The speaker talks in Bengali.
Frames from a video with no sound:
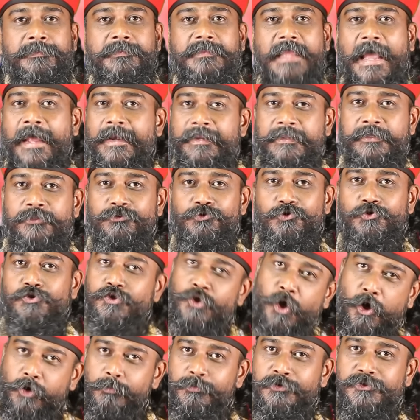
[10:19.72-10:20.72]
তার কিন্তু
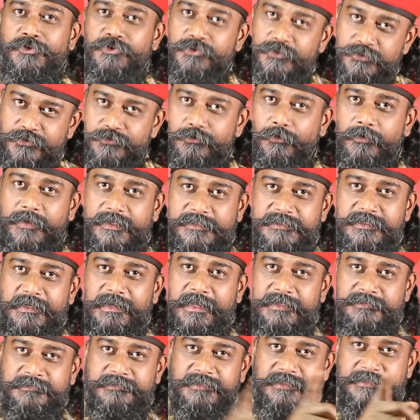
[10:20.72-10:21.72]
সর্বোচ্চ স্কোর এই যে
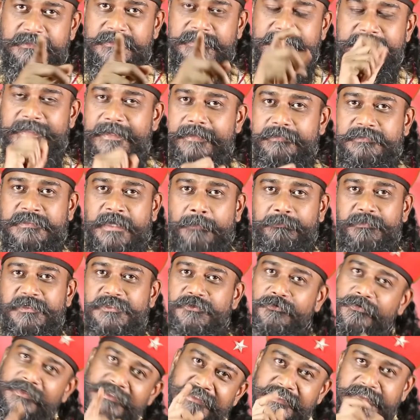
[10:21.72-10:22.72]
লাস্ট সিরিজে যে ছাব্বিশ
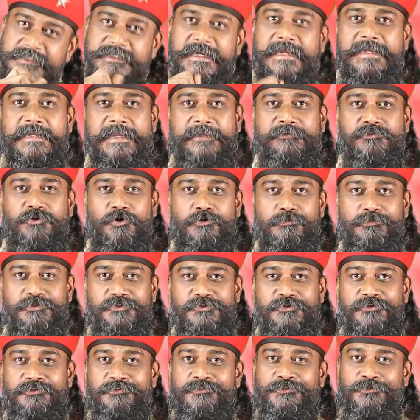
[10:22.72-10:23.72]
করেছেন সেইটাই
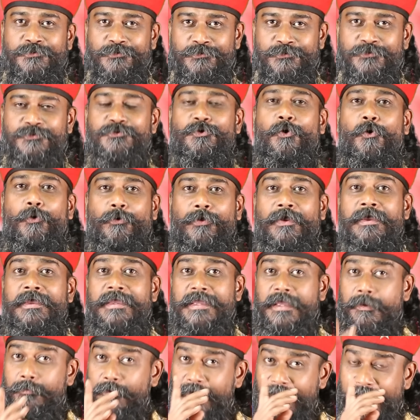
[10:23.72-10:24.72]
সর্বোচ্চ স্কোর
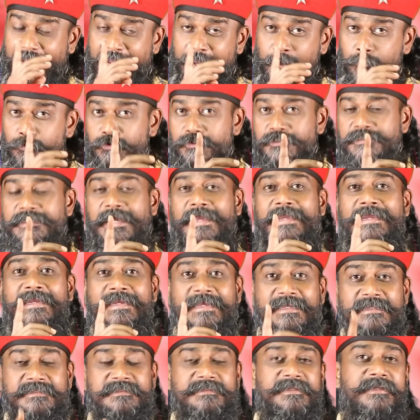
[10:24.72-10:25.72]
এবং একুশটা
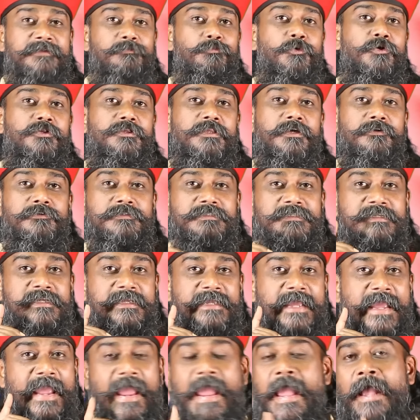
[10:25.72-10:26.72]
ইনিংসের মধ্যে হচ্ছে
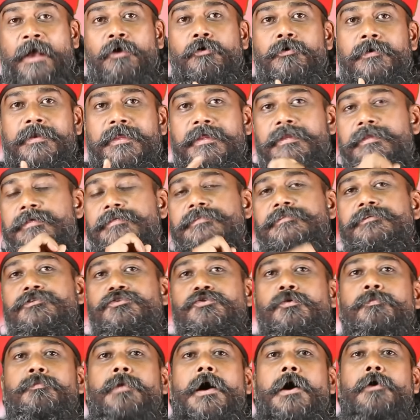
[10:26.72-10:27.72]
গিয়ে এগারোটা ইনিংসের
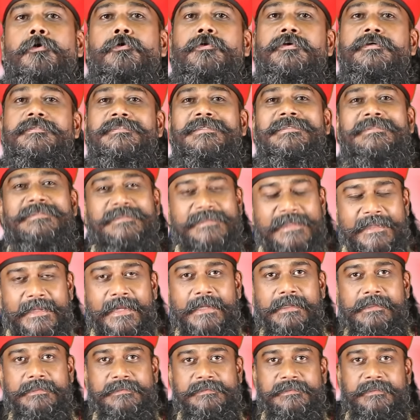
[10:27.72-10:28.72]
সম্ভব আউট হয়েছেন
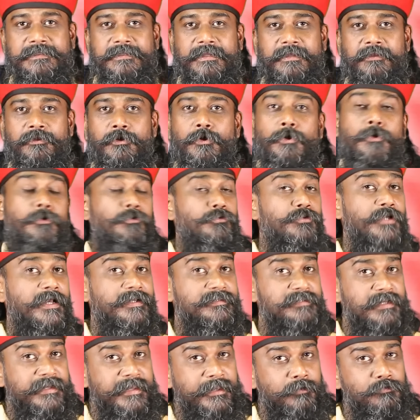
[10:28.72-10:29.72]
সিঙ্গেল ডিজিটে দুই
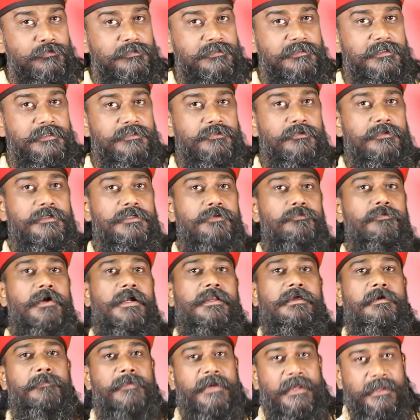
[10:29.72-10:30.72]
হাজার একুশ টি টোয়েন্টি
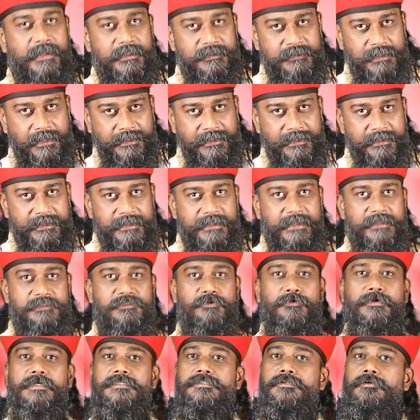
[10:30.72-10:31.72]
ওয়ার্ল্ড কাপের আগে তাকে নিয়ে
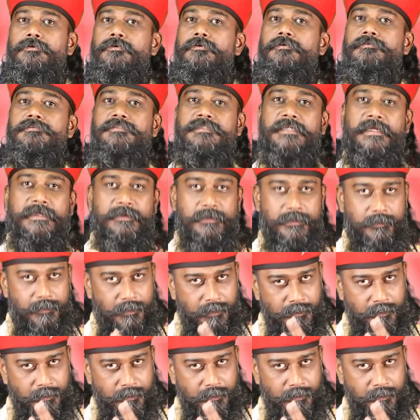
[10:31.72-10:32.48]
আসা হয়েছিল সেই